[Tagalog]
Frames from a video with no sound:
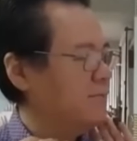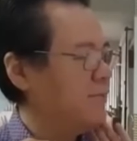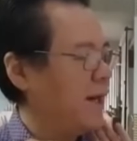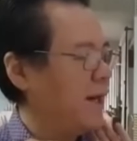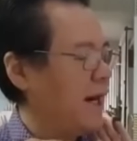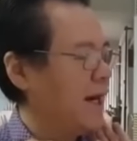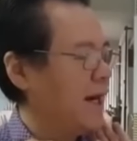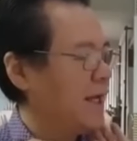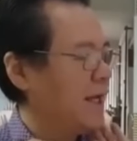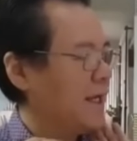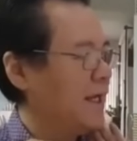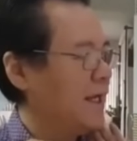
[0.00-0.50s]

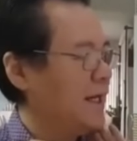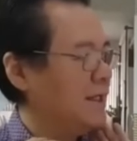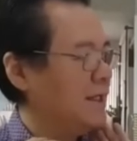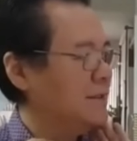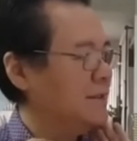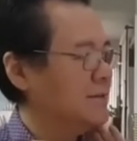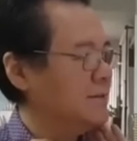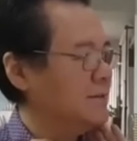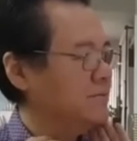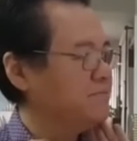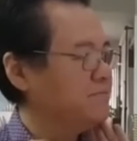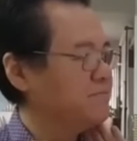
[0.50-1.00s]

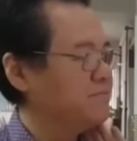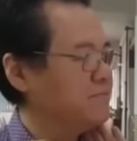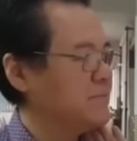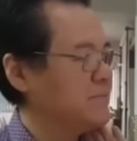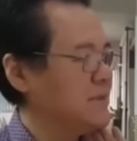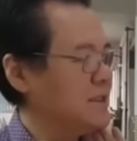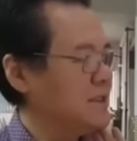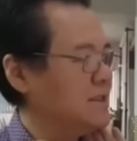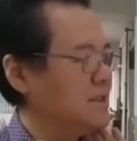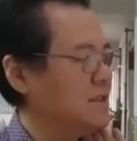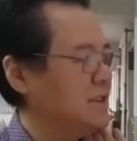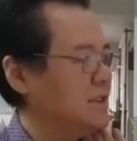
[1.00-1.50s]
parang
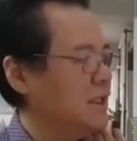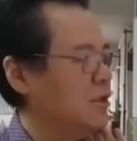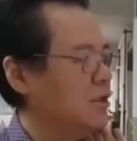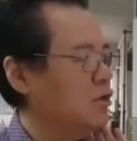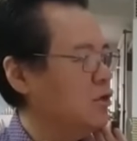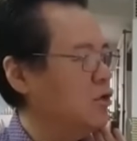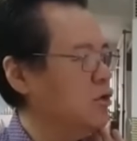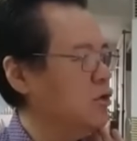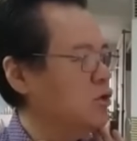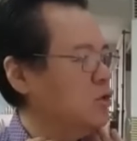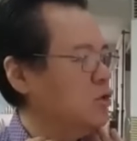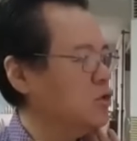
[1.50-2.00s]

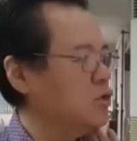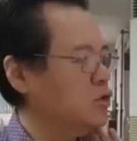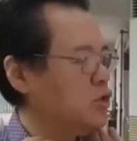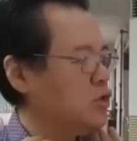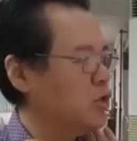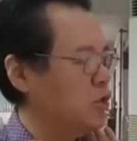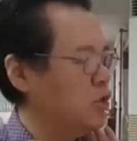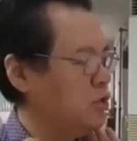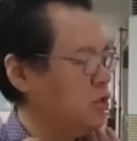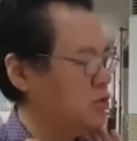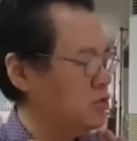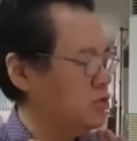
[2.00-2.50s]

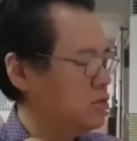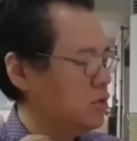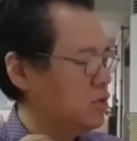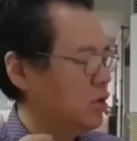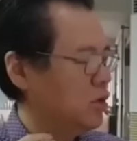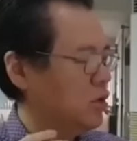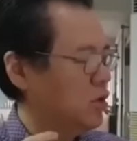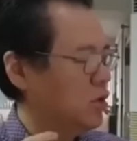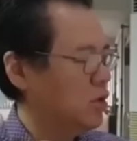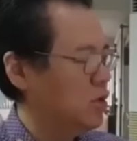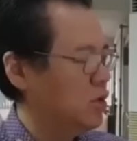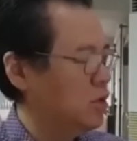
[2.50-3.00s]
niluluto
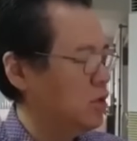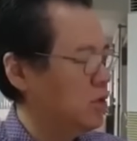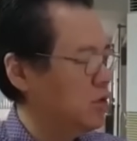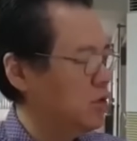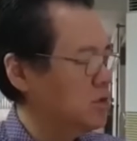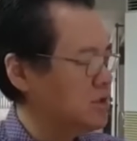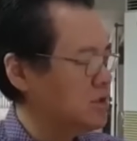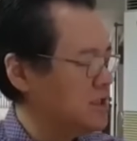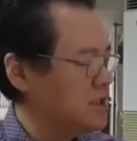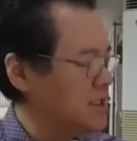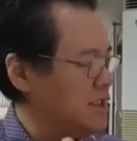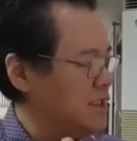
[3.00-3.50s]
o
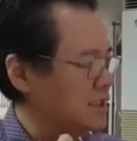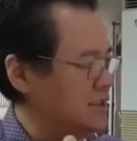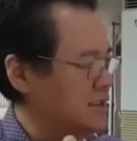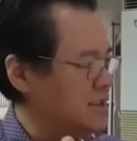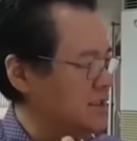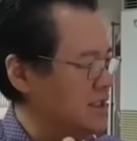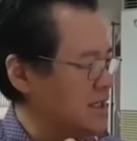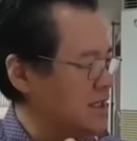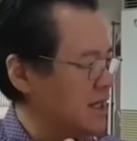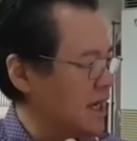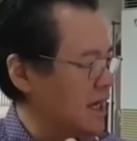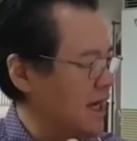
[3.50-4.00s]

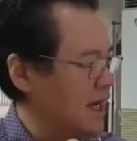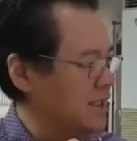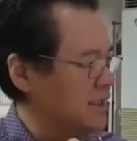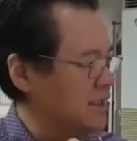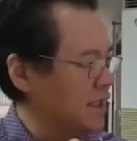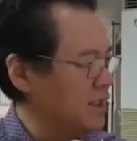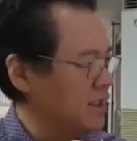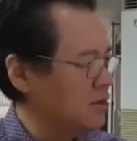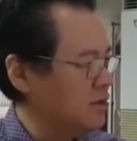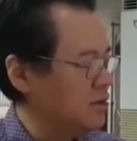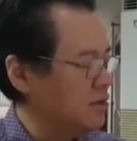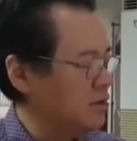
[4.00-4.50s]
sinisira
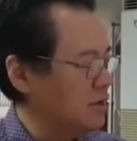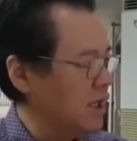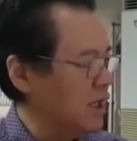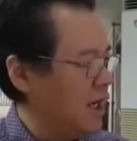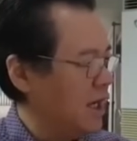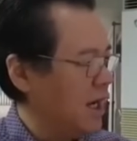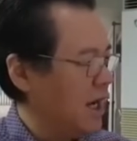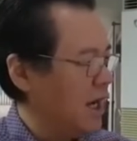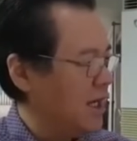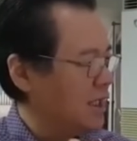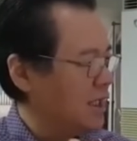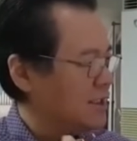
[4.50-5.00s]
niya yung
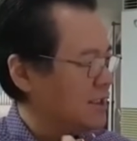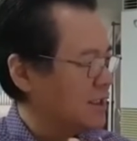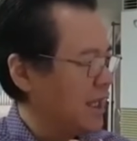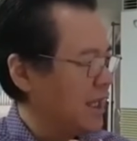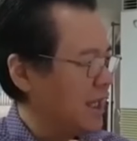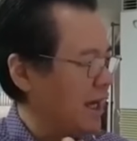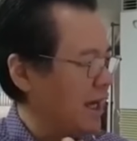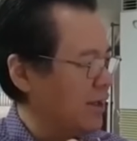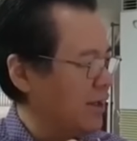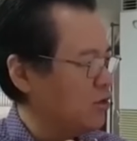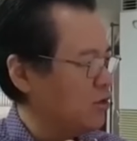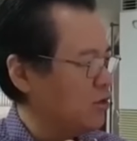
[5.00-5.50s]

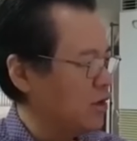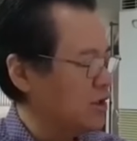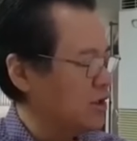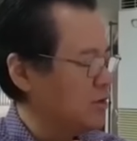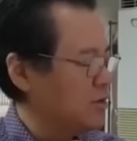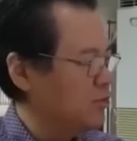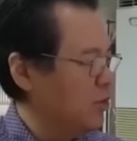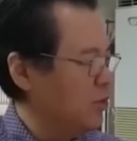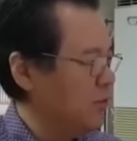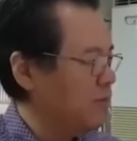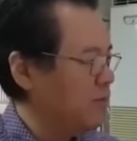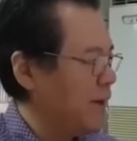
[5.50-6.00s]
thyroid
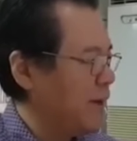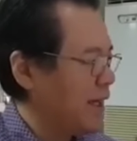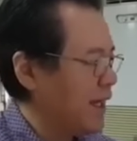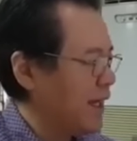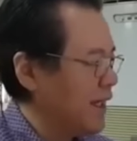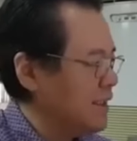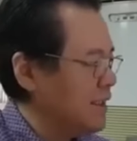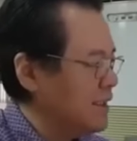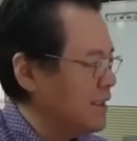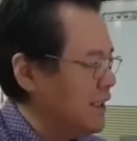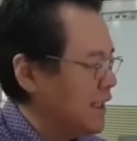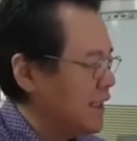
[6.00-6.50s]
mo para
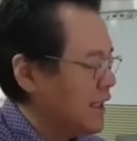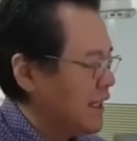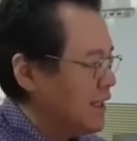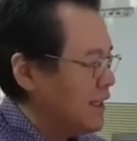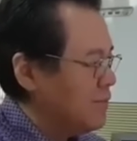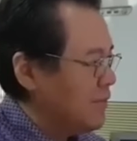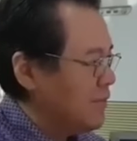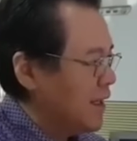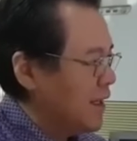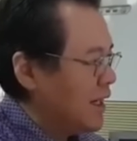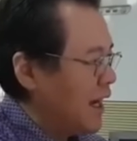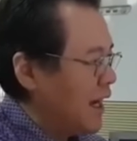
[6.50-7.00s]
hindi ka
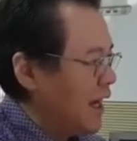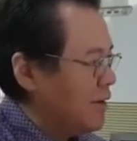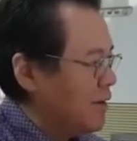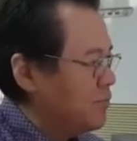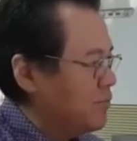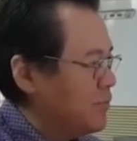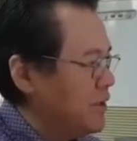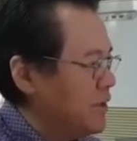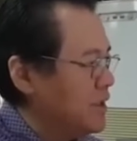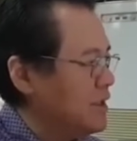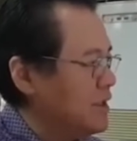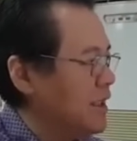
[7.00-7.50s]
na
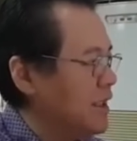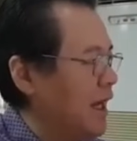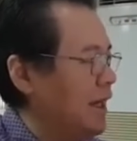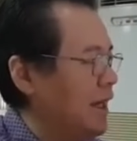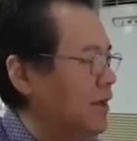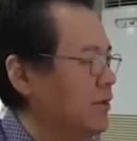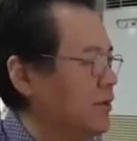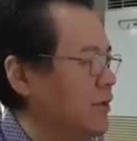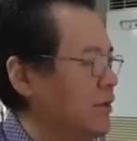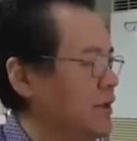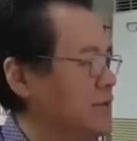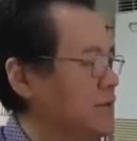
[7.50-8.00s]

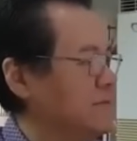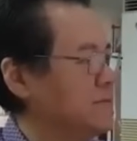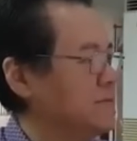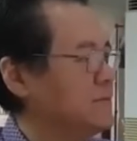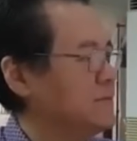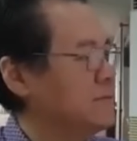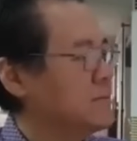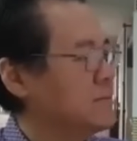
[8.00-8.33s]
mag-hyperthyroid.